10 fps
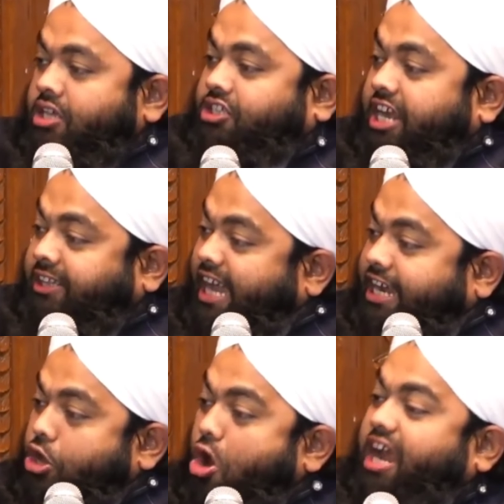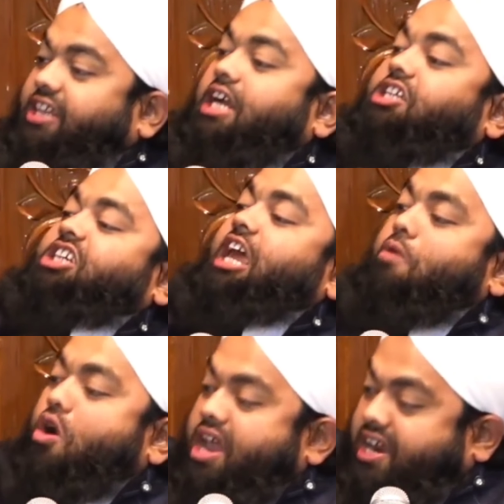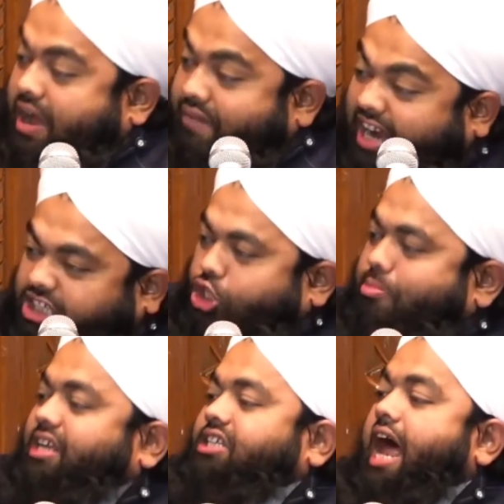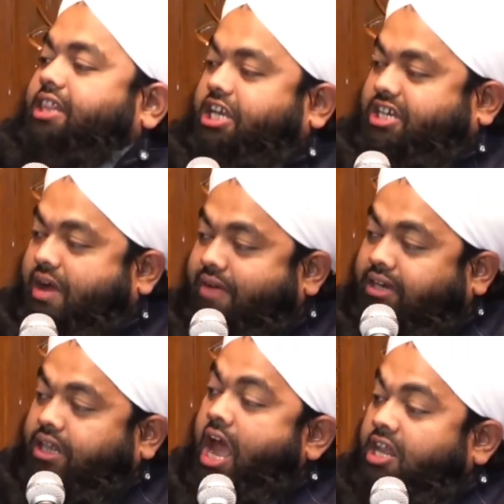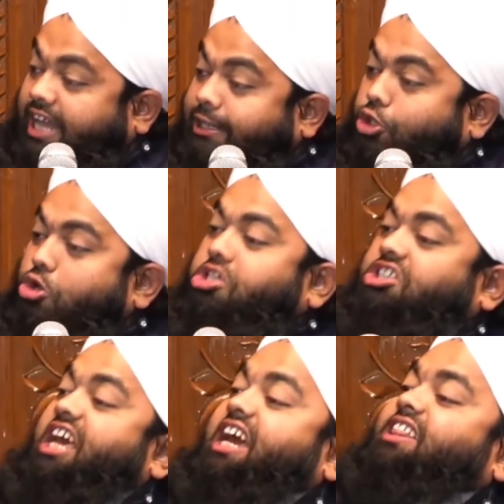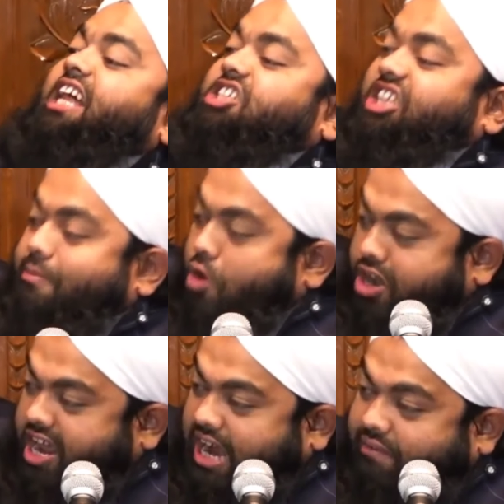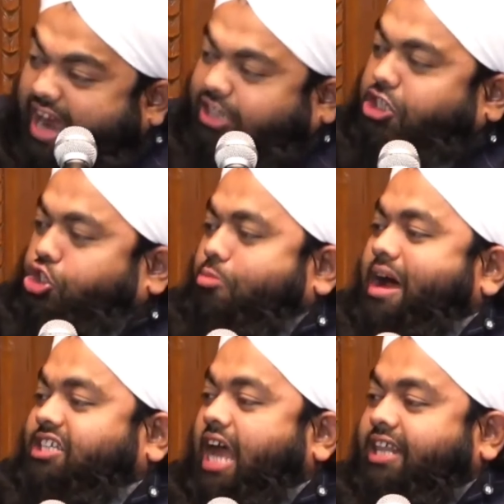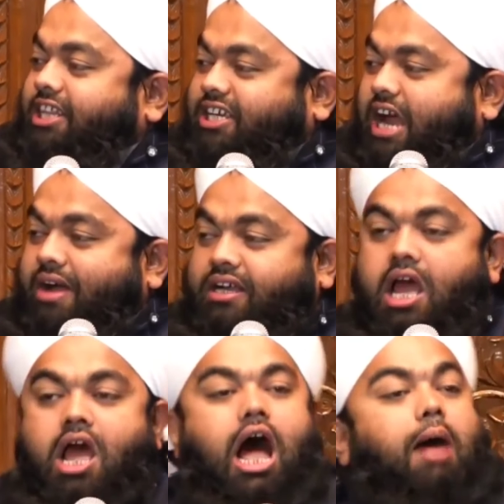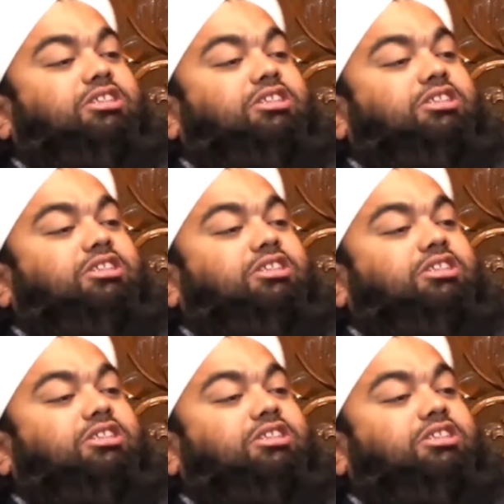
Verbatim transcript: जिंदगियों के तकसीम होने का वक्त सुबह सादिक का वक्त तंदुरुस्ती के तकसीम होने का वक्त सुबह सादिक का वक्त अब